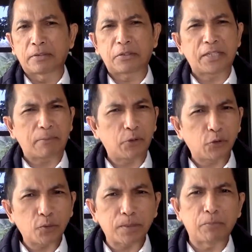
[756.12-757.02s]
Tidak
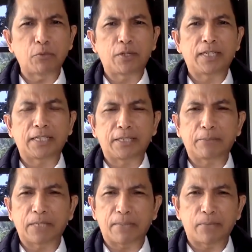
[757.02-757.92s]
menutup kemungkinan
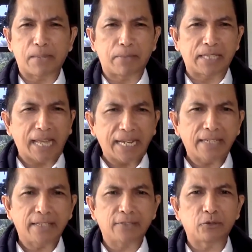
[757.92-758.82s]
ya banyak pejabat
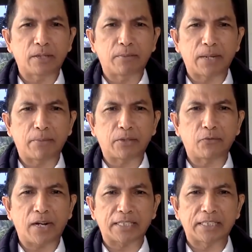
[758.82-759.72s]
lain yang sudah mendapat
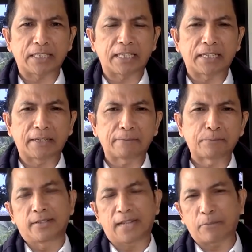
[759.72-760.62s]
vaksin ketiga.
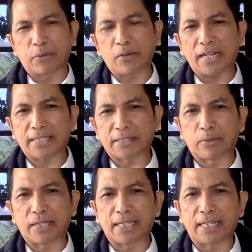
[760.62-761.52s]
Nggak perlu kaget
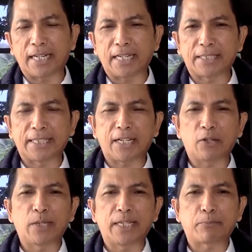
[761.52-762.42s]
sebenarnya ya kalau kita
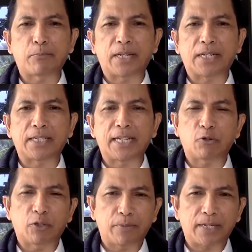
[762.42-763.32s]
kalau melihat para,
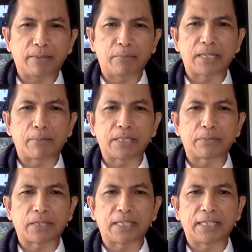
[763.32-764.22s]
kelakuan para pejabat
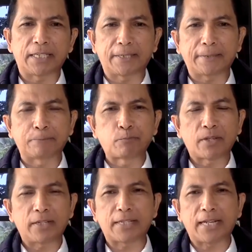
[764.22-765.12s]
seperti ini ya.
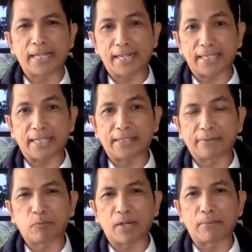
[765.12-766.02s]
Kita ingat
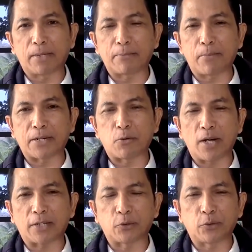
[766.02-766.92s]
kan bagaimana pada
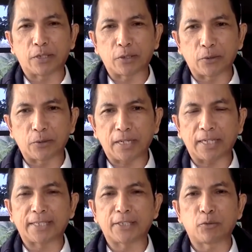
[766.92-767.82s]
waktu itu
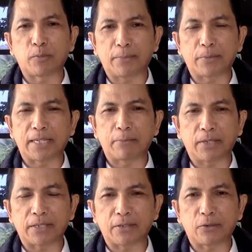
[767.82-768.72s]
ada sejumlah
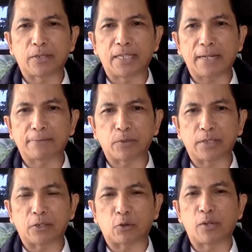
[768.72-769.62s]
pejabat juga
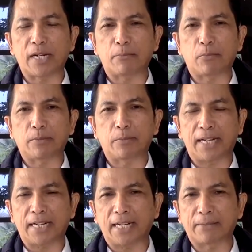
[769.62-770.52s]
eh, terungkap
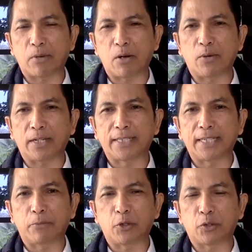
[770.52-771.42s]
belakangan bahwa
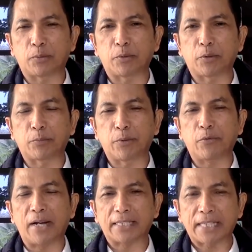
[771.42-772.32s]
dia menutup-nutupi
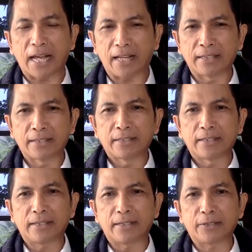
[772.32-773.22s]
fakta
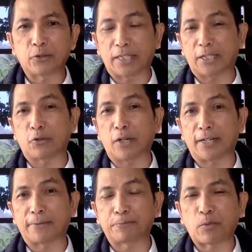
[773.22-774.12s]
eh, sudah
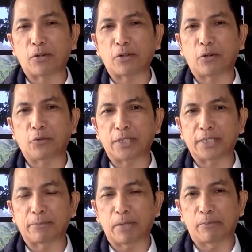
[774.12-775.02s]
tertular
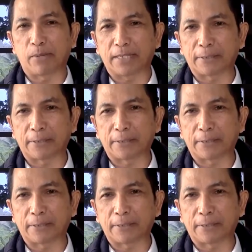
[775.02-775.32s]
COVID-19.